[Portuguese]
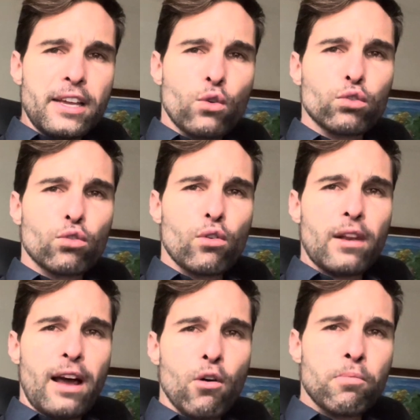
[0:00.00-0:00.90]

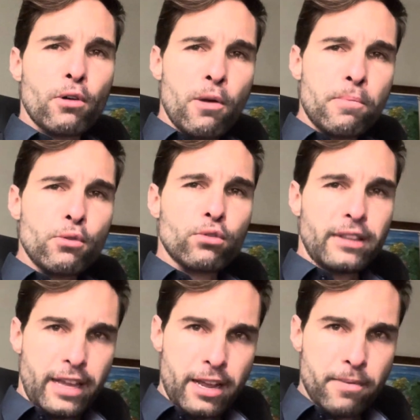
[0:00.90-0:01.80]
controlar o próprio
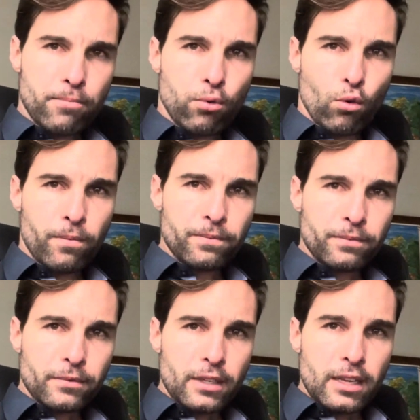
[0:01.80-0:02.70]
tempo
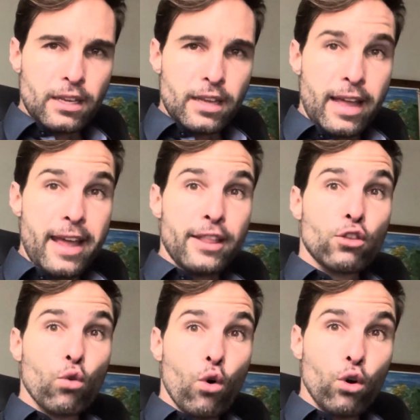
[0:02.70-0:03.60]
é
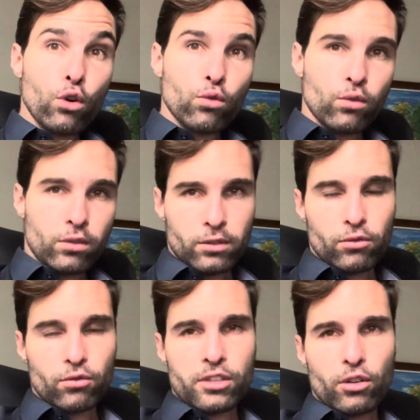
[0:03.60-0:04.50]
dono
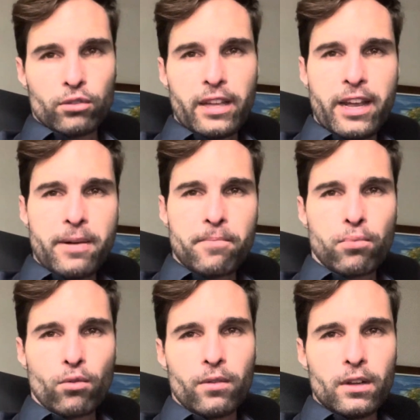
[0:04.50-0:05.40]
do seu
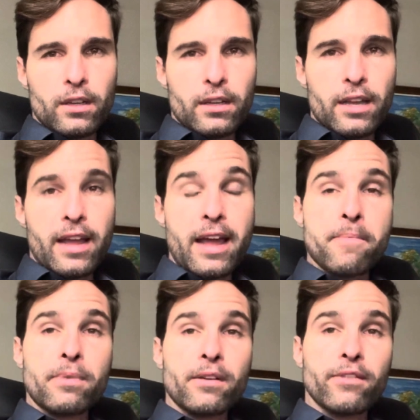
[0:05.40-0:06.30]
tempo, é
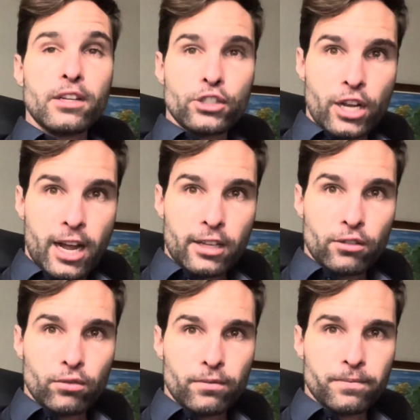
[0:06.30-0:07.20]

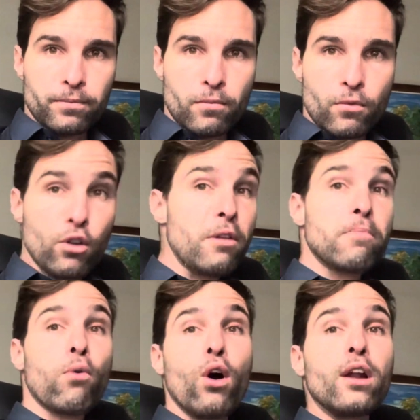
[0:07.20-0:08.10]
privilegiado. Não
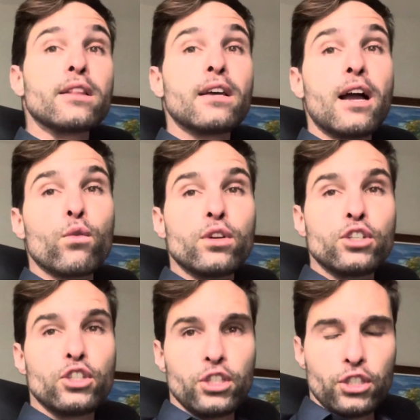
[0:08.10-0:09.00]
importa a
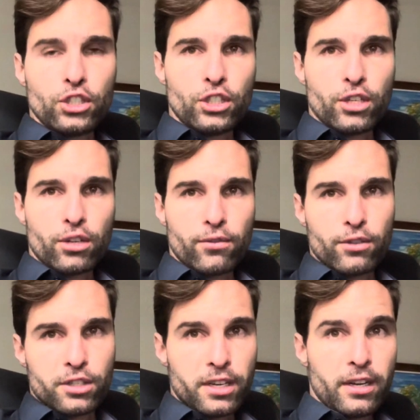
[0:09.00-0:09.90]
quantia de dinheiro que
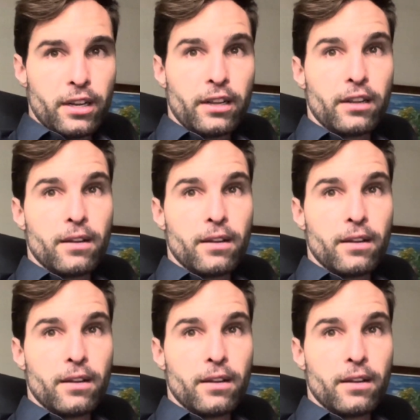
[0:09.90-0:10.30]
você ganha,